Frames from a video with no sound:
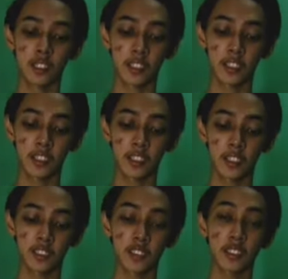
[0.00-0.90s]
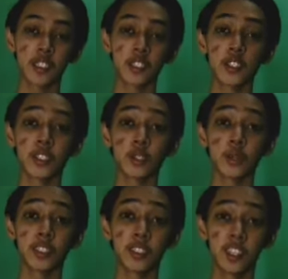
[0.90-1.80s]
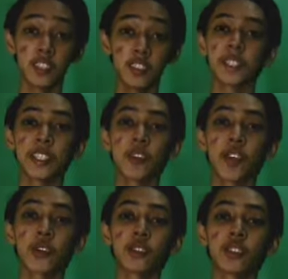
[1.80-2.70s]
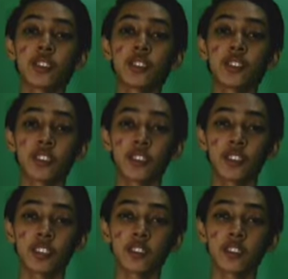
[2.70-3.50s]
and then Q&A, may ginawa na akong ganitong content,